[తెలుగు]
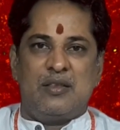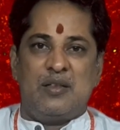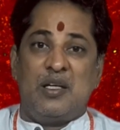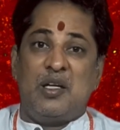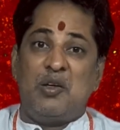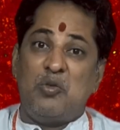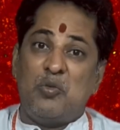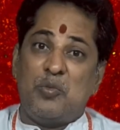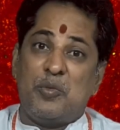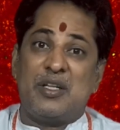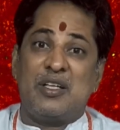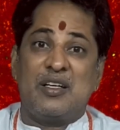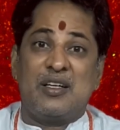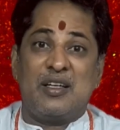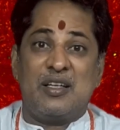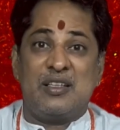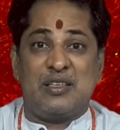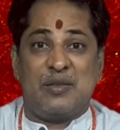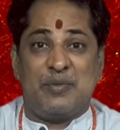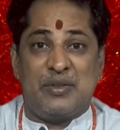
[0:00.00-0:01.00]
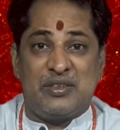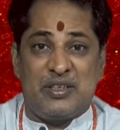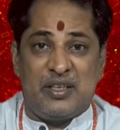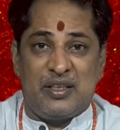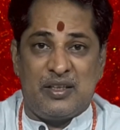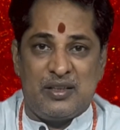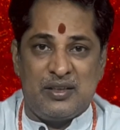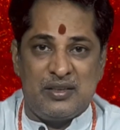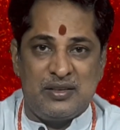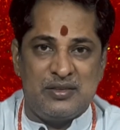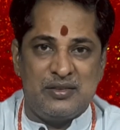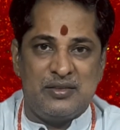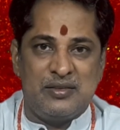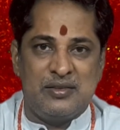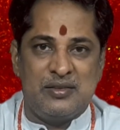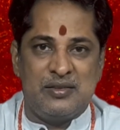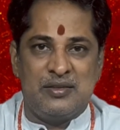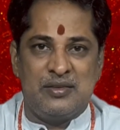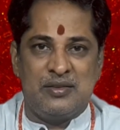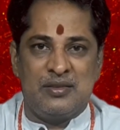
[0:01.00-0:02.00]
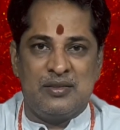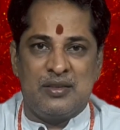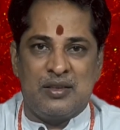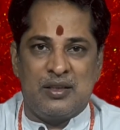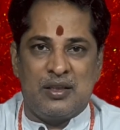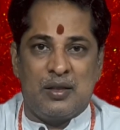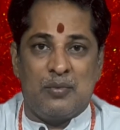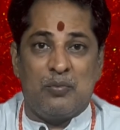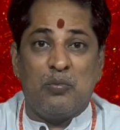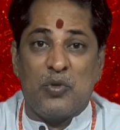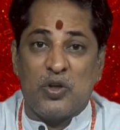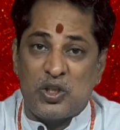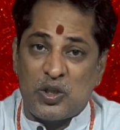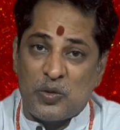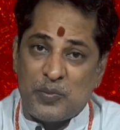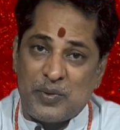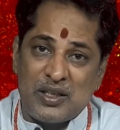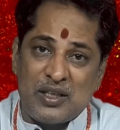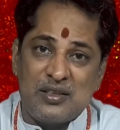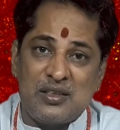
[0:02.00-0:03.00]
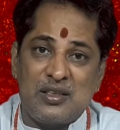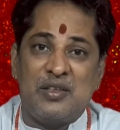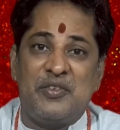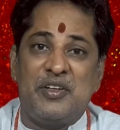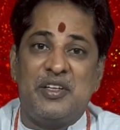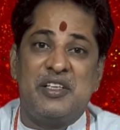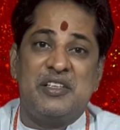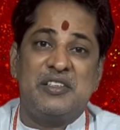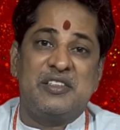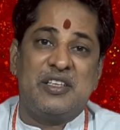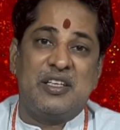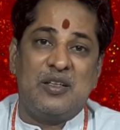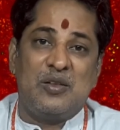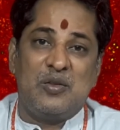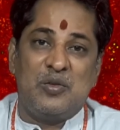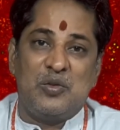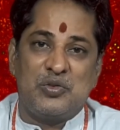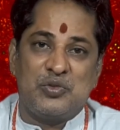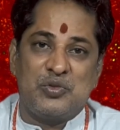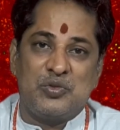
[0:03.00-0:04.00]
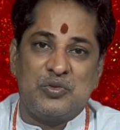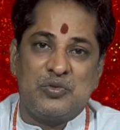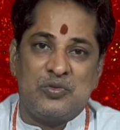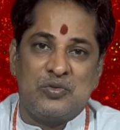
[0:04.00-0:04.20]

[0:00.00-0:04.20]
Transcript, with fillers: నియమబద్ధంగా జపం చేయాలి మధుర పదార్థం నివేదన చేయాలి రోజు